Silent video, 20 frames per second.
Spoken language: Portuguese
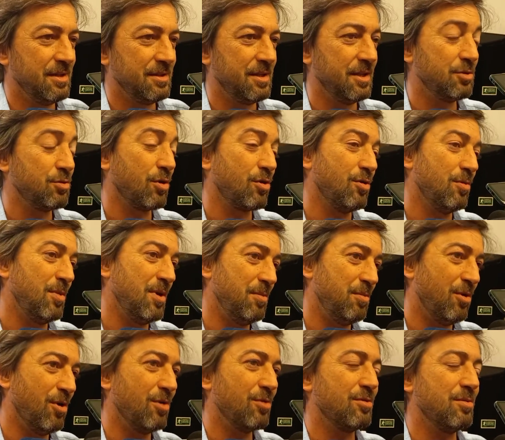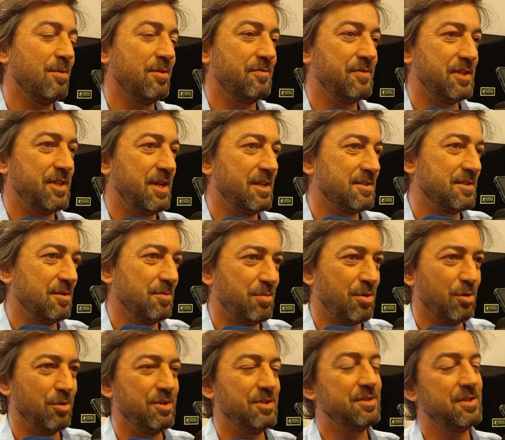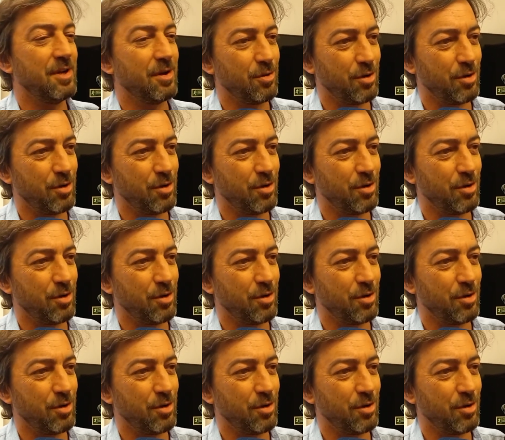tanto a Comebol como a Federação Paulista e